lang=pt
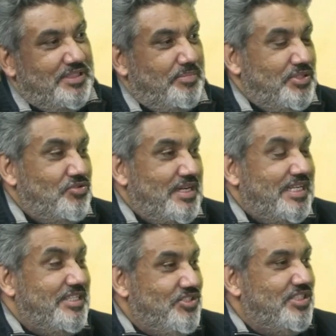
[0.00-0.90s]
Quando a pessoa
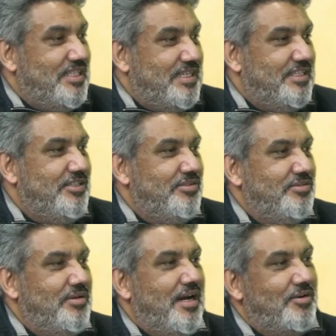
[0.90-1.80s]
acredita
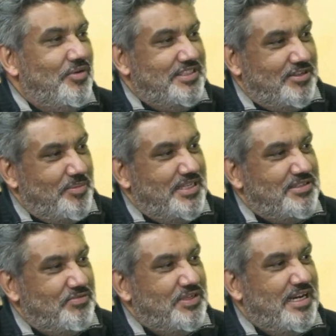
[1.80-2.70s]
naquilo, a coisa
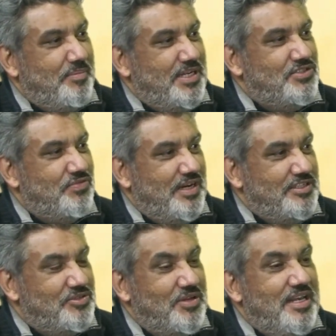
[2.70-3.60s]
começa a ficar mais
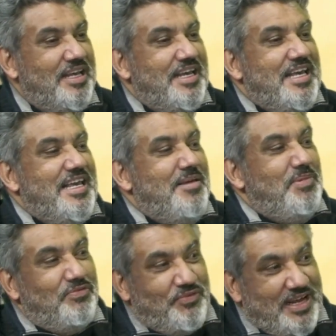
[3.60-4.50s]
fácil. E
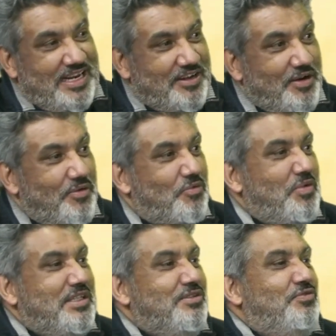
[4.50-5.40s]
me fala,
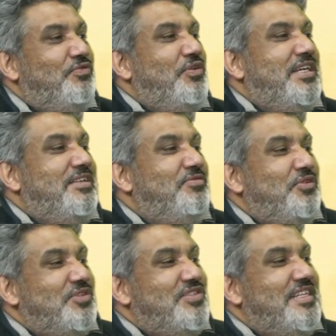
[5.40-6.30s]
quando foi que
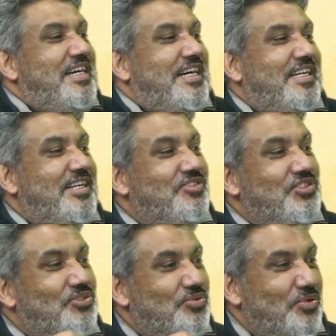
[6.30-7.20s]
você
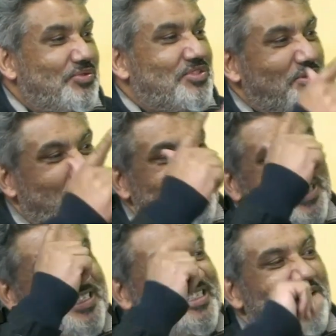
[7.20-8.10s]
acreditou no seu
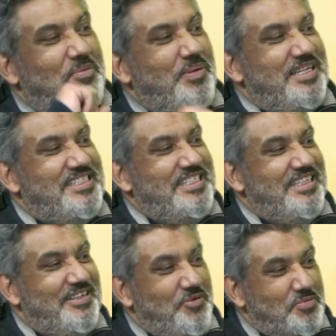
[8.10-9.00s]
potencial para
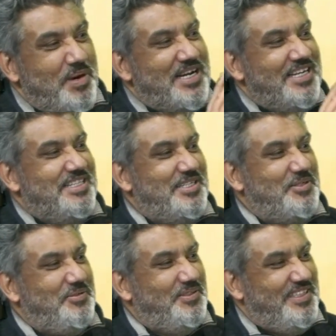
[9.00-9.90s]
ser o
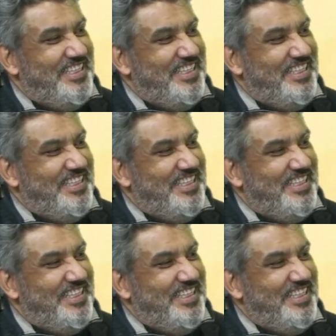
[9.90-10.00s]
marqueteiro?